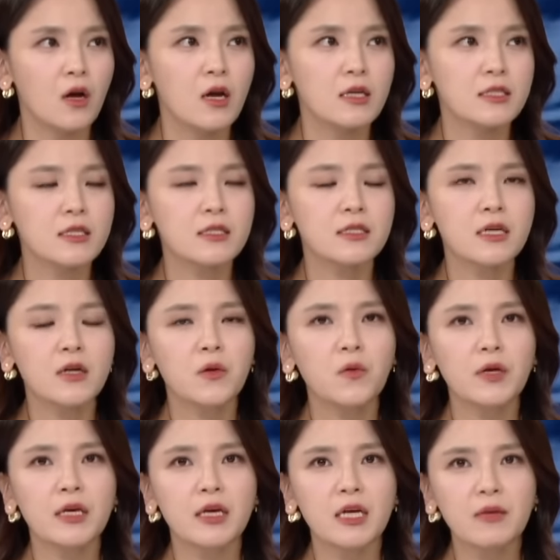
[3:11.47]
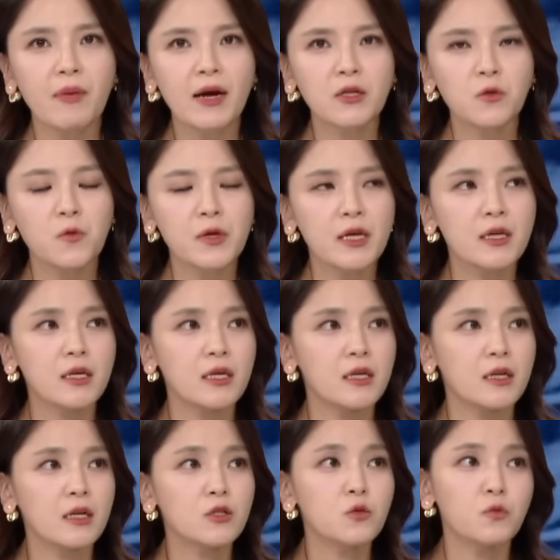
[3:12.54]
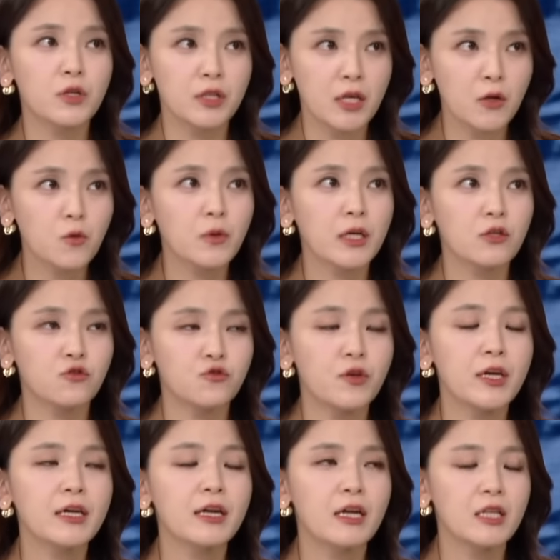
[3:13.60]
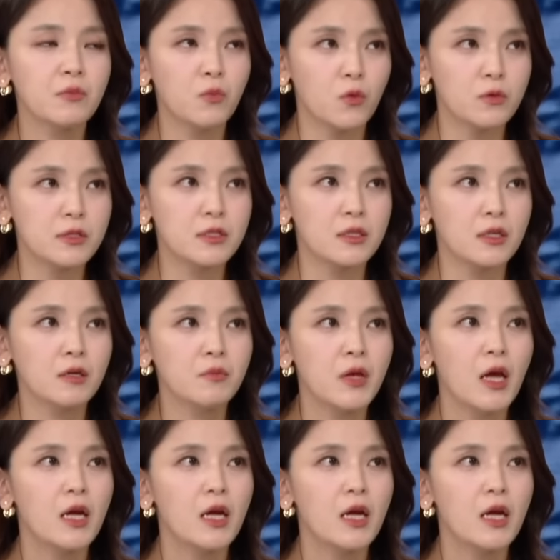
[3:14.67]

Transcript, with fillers: 실제로 이 일방 통행길을 좀 위태롭게 주행을 하는 모습